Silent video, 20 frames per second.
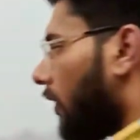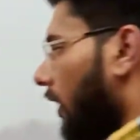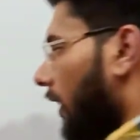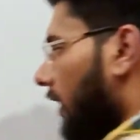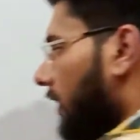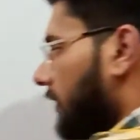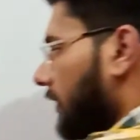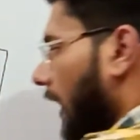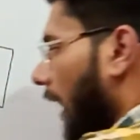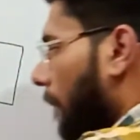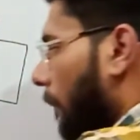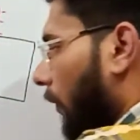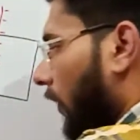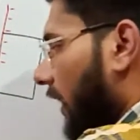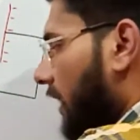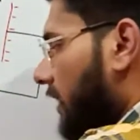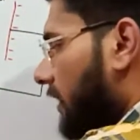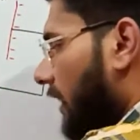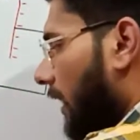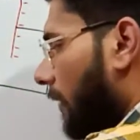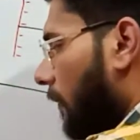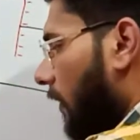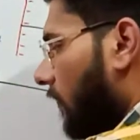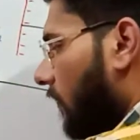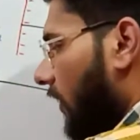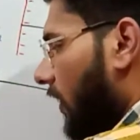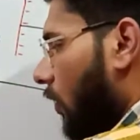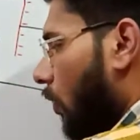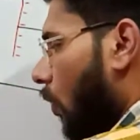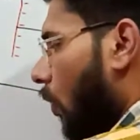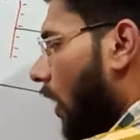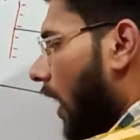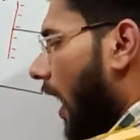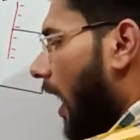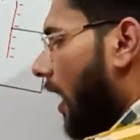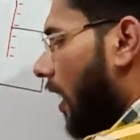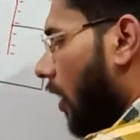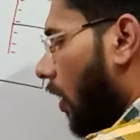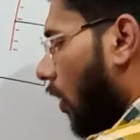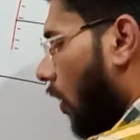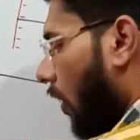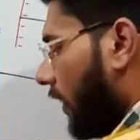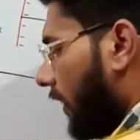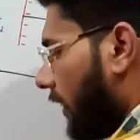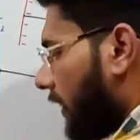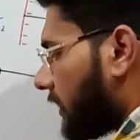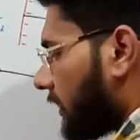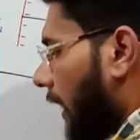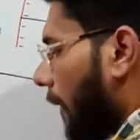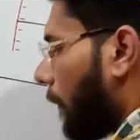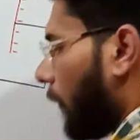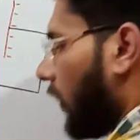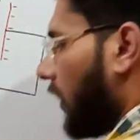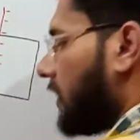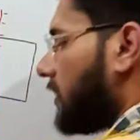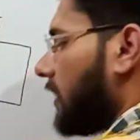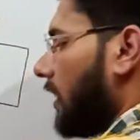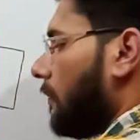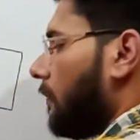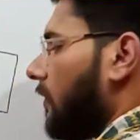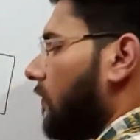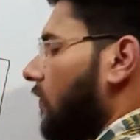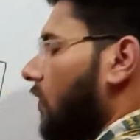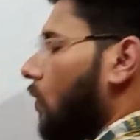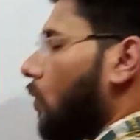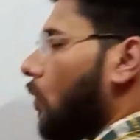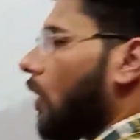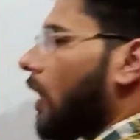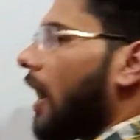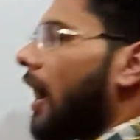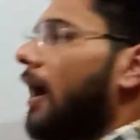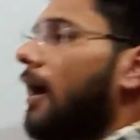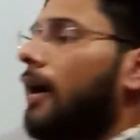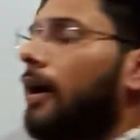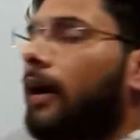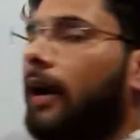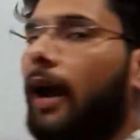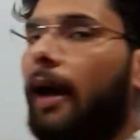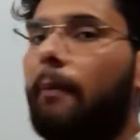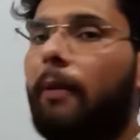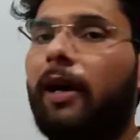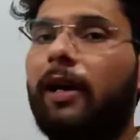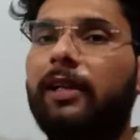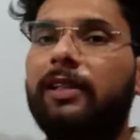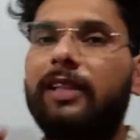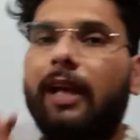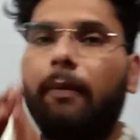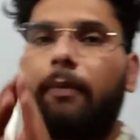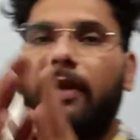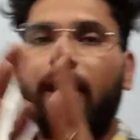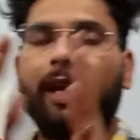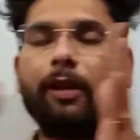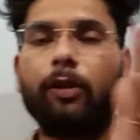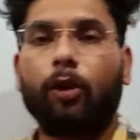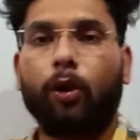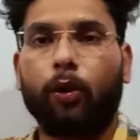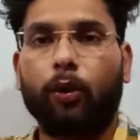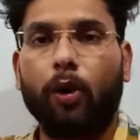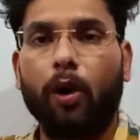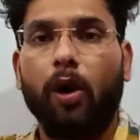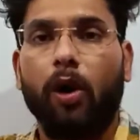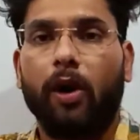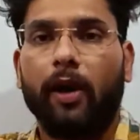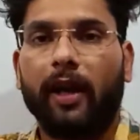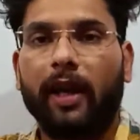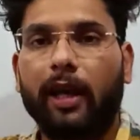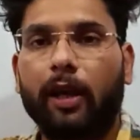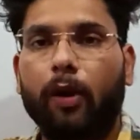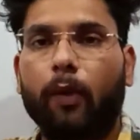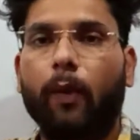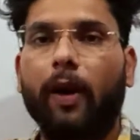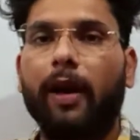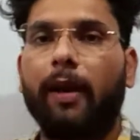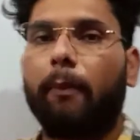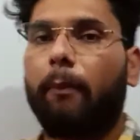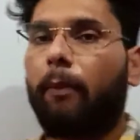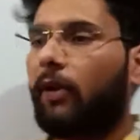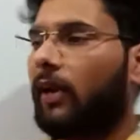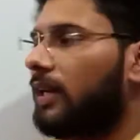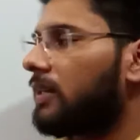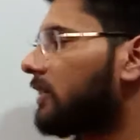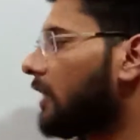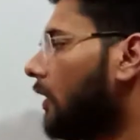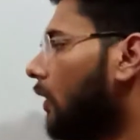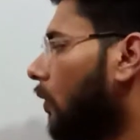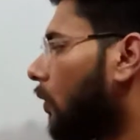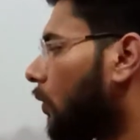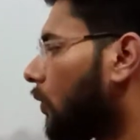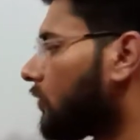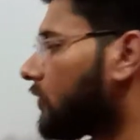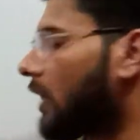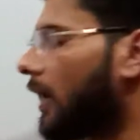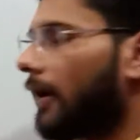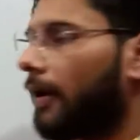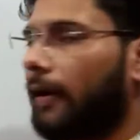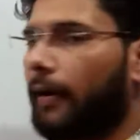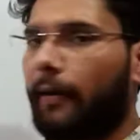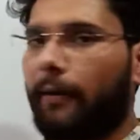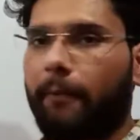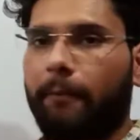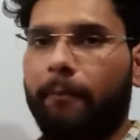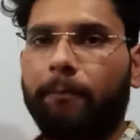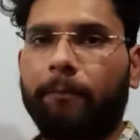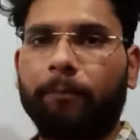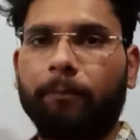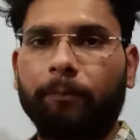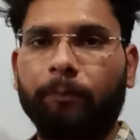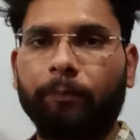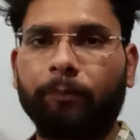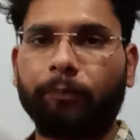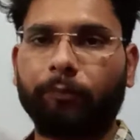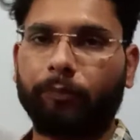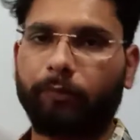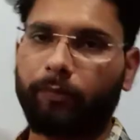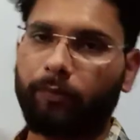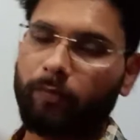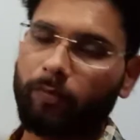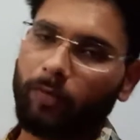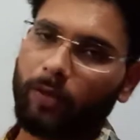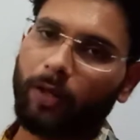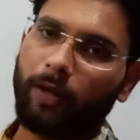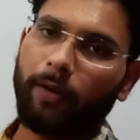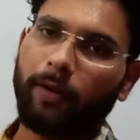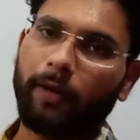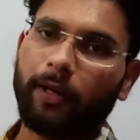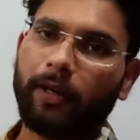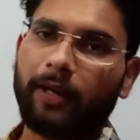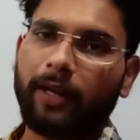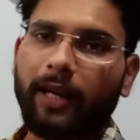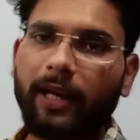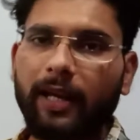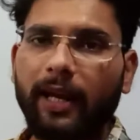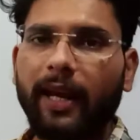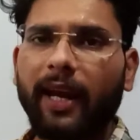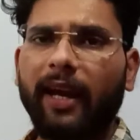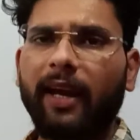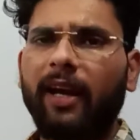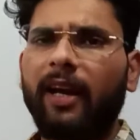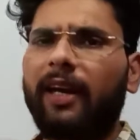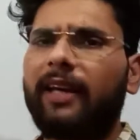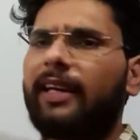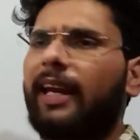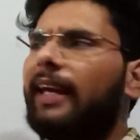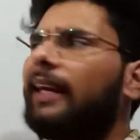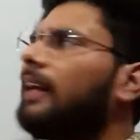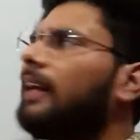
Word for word: इसका पोटेंशियल भी वी होगा और इसका पोटेंशियल भी वी होगा कब जब ये दोनों इक्वल पोटेंशियल हो जाएगा क्लियर है यही